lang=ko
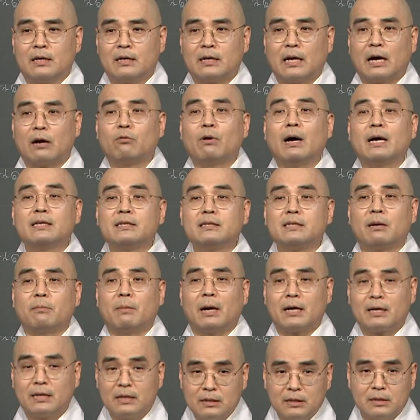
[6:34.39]
라고 하는 게
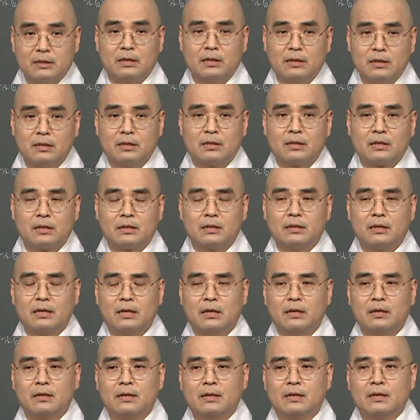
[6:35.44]
맞거든요.
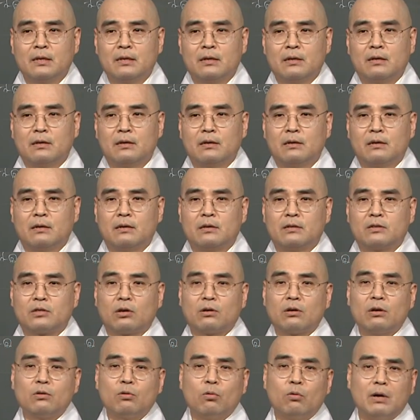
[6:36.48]
근데 어,
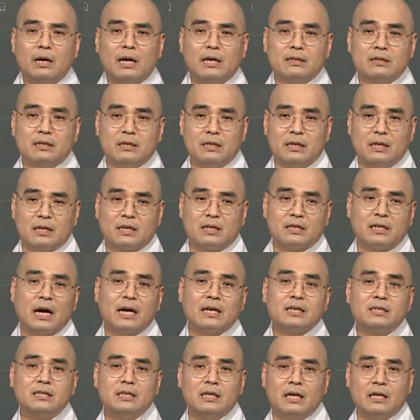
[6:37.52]
저런 혼란들이 그
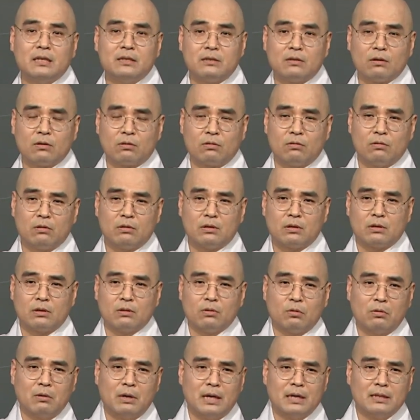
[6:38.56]
당시에 있었고
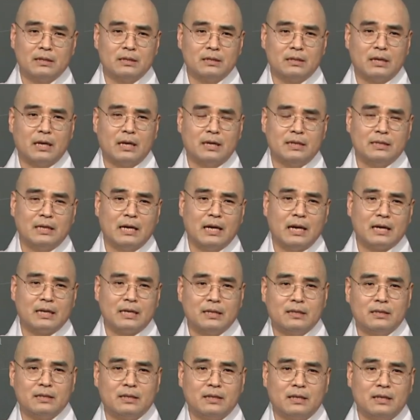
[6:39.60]
그런 혼란들의
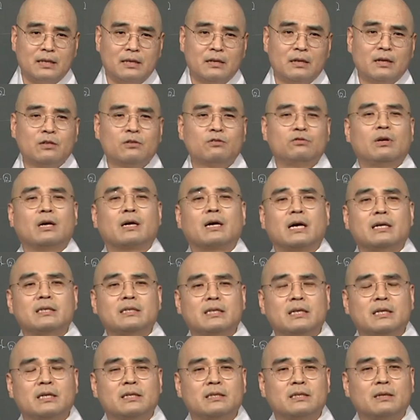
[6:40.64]
이야기들이
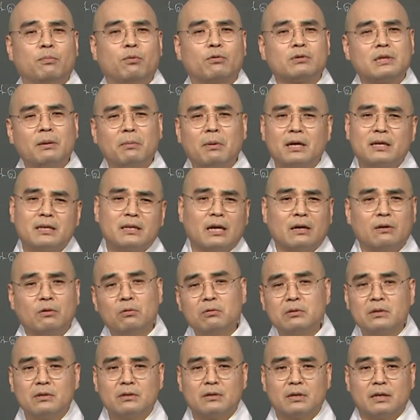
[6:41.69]
뒤에까지 이제 복잡하게
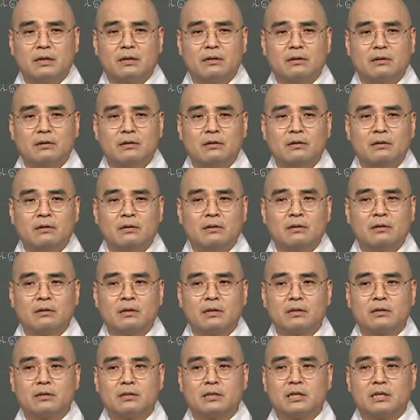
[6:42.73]
내려오는 거예요. 그래서